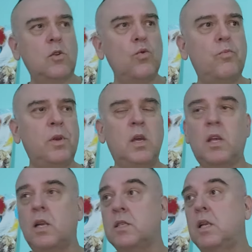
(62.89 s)
И
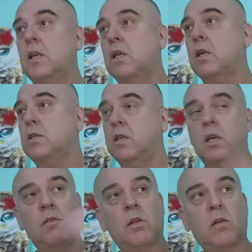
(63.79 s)
убедительно, знаете, так
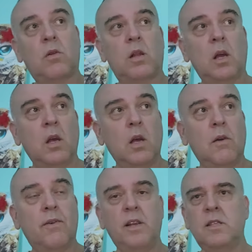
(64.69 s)
сидел вот этот вот
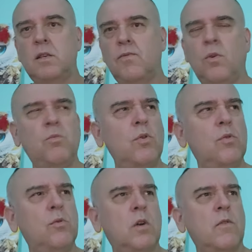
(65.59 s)
Фарид
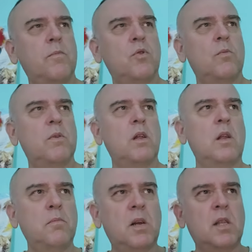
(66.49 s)
Сейфульмулюков, потом вот
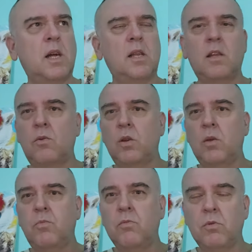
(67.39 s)
этот мордатый такой, не
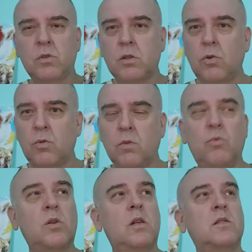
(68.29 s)
помню, вот с такой вот
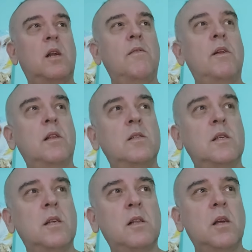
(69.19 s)
мордой здоровенной
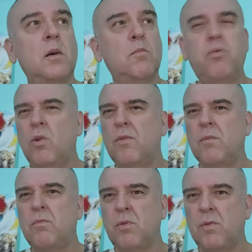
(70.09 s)
сидел Бовин,
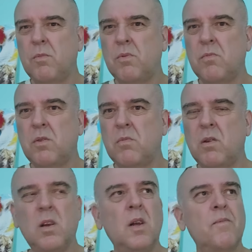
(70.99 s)
Бовин, по-моему.
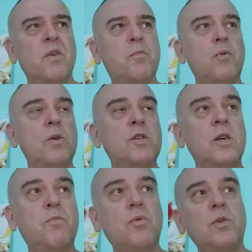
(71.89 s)
И прочее, и
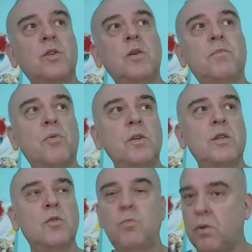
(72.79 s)
прочее, и
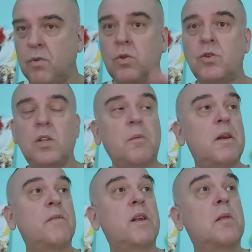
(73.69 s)
прочее. Но Бовин-то еще
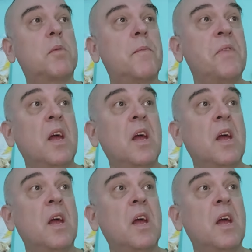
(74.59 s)
нормальный вариант был.